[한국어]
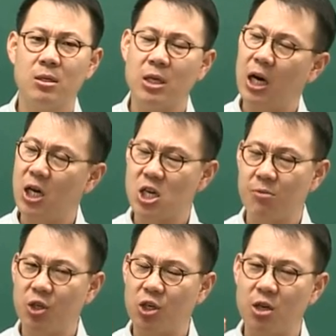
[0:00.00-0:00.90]
자,
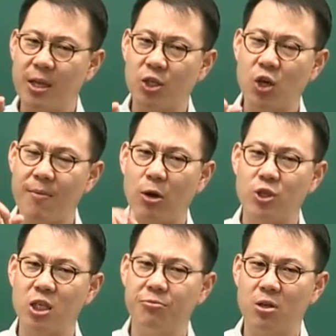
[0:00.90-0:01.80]
여러분 그러면 쌤하고
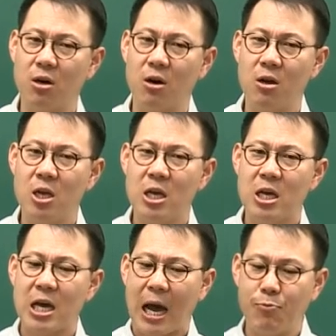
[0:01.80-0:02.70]
지금부터
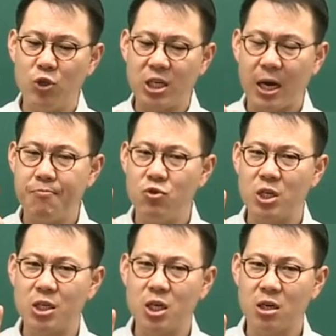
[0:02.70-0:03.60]
한 문제 한
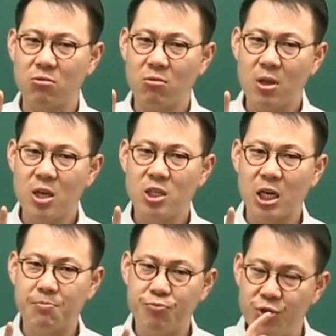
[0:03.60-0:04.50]
문제씩
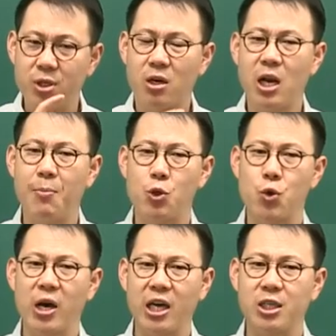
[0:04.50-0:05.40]
분석을
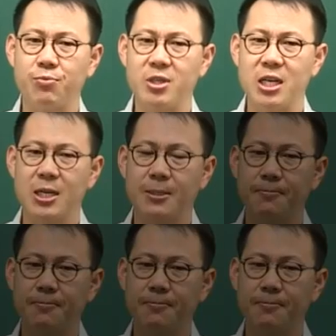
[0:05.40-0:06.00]
해보도록 하겠습니다.